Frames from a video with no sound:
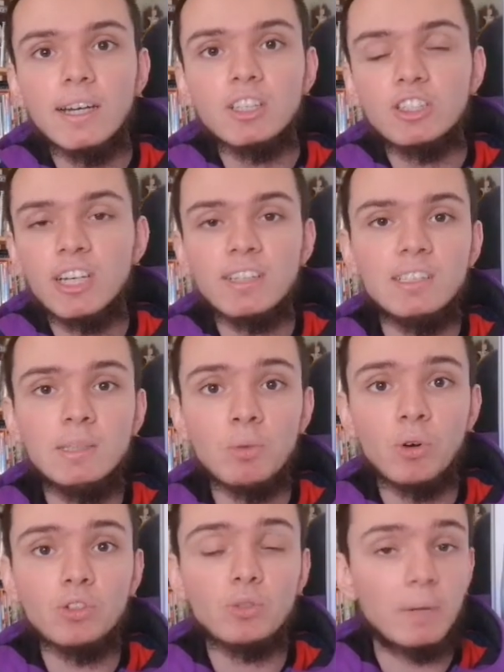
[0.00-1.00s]
chaque
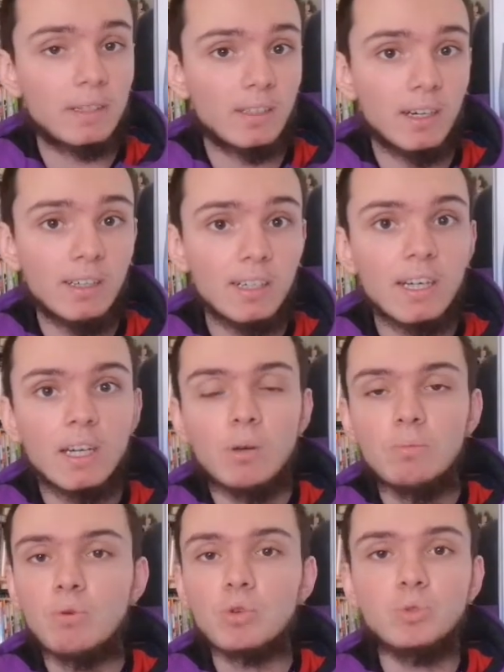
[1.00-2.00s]
dimanche matin
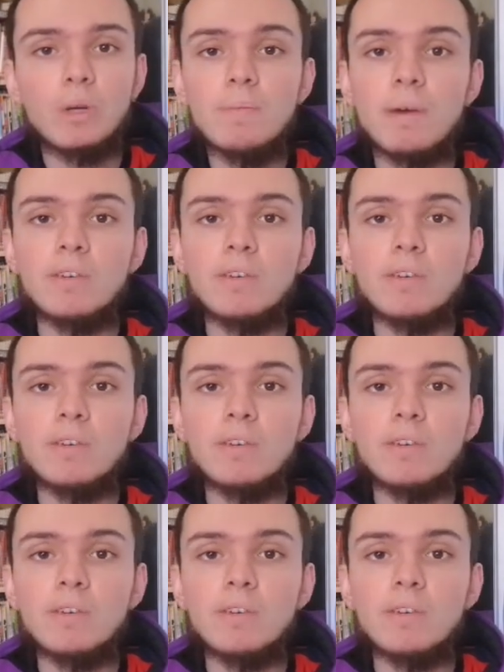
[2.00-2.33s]
pour jouer bah,